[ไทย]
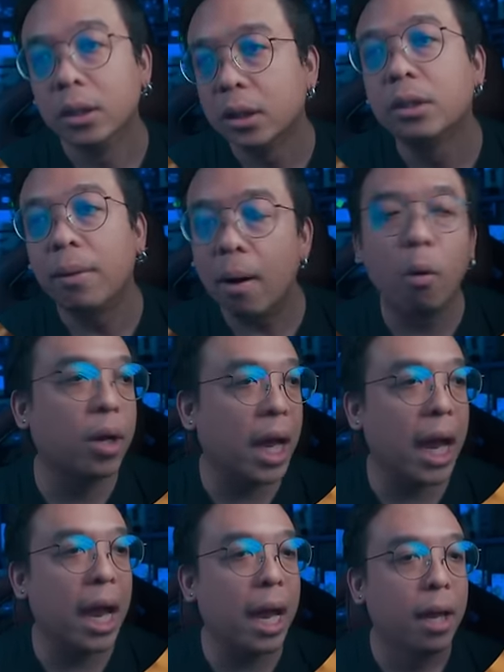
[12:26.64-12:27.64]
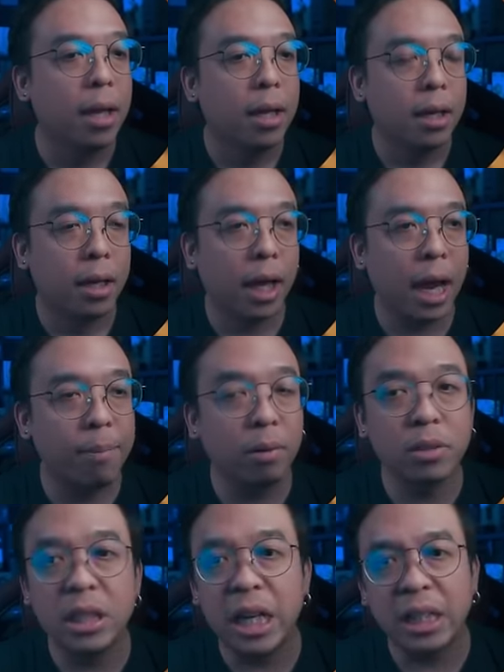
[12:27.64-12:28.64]
ถือว่าโอเค นะครับ แล้
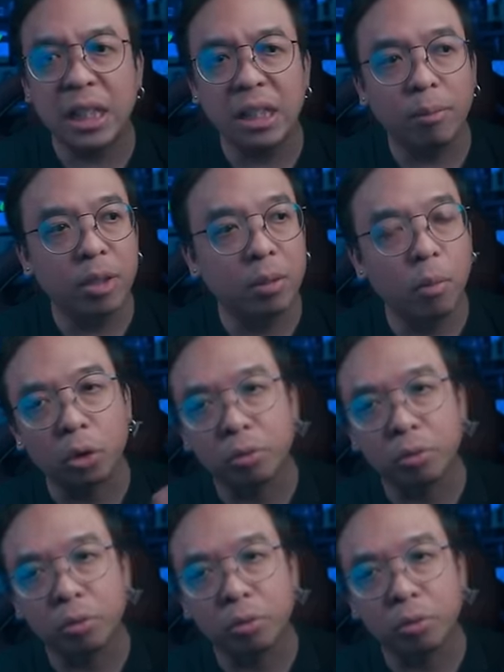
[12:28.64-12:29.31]
วซีนแอคชั่นทำถึงหม